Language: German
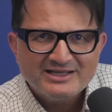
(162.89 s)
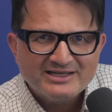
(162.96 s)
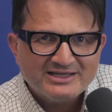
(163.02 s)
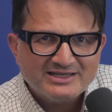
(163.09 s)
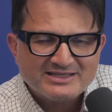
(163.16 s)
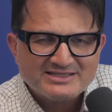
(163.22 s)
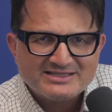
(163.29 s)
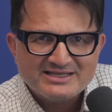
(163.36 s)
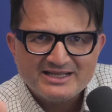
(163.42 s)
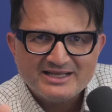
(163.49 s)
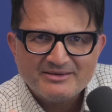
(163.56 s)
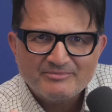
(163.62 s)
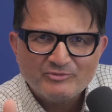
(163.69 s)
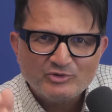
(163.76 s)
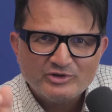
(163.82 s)
die das
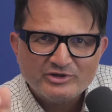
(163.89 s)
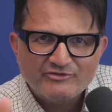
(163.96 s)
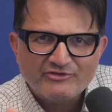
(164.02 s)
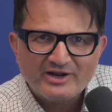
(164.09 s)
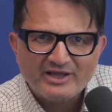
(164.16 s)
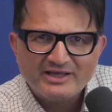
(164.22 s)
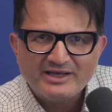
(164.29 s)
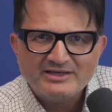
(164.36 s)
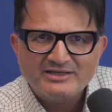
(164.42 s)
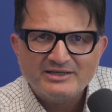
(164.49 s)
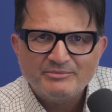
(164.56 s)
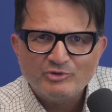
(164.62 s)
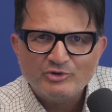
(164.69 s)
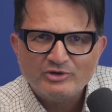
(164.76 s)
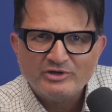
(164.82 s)
Leben und die Freiheit der
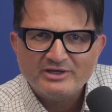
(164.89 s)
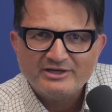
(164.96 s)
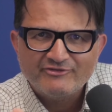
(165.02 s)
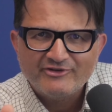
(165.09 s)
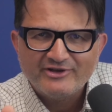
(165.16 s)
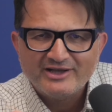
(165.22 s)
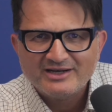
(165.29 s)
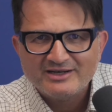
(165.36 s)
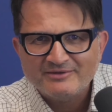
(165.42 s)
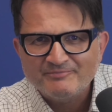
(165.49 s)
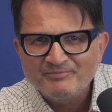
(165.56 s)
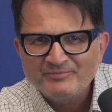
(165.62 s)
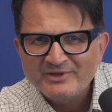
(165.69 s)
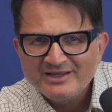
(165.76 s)
Bürger gefährden,